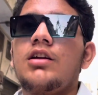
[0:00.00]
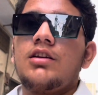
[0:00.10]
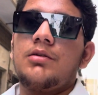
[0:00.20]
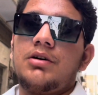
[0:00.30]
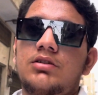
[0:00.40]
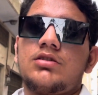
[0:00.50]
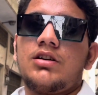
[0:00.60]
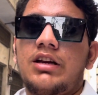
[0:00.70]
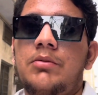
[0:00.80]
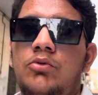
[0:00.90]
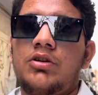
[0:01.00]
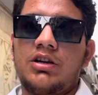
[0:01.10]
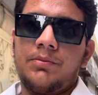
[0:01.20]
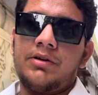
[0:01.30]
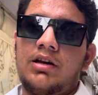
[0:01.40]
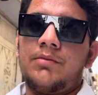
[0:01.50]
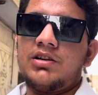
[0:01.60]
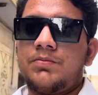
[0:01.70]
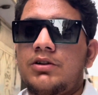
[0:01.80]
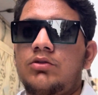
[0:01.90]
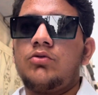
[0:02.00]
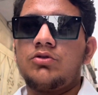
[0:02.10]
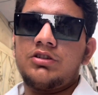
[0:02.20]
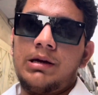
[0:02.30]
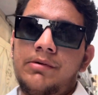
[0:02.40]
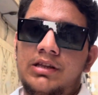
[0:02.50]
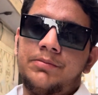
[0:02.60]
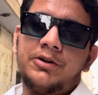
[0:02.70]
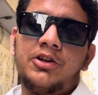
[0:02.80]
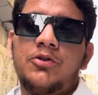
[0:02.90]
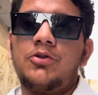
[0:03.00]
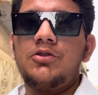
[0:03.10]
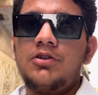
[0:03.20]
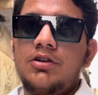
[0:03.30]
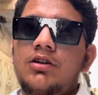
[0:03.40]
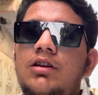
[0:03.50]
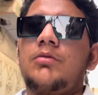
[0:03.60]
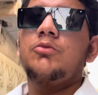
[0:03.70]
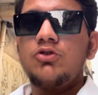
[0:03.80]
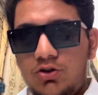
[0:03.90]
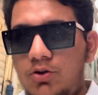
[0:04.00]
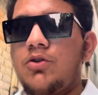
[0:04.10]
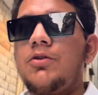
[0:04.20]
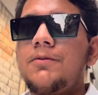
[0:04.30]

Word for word: नमाज का टाइम तो है जाके पहले नमाज पढ़ता हूँ उसे तहमद ने पढ़ी हो मुंजियों को